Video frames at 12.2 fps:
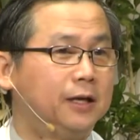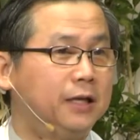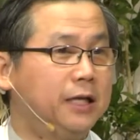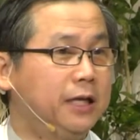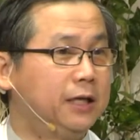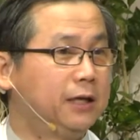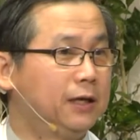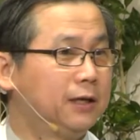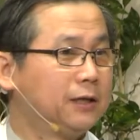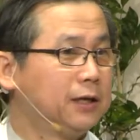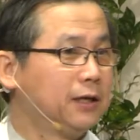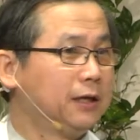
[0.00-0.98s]
你
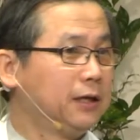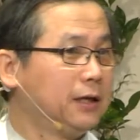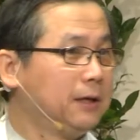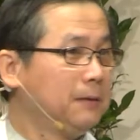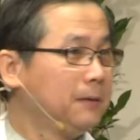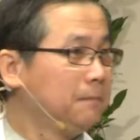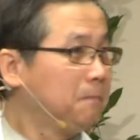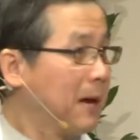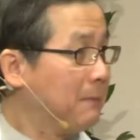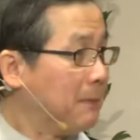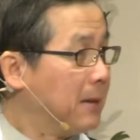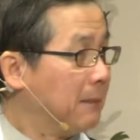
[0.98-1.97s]
爸
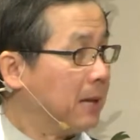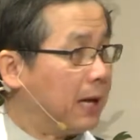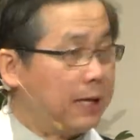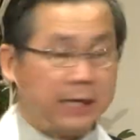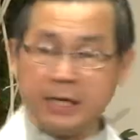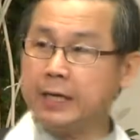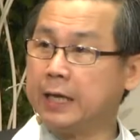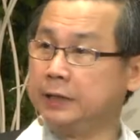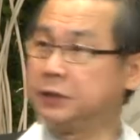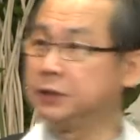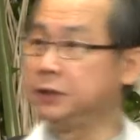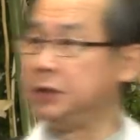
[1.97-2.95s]
爸妈妈离开
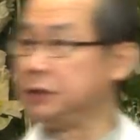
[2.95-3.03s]
世界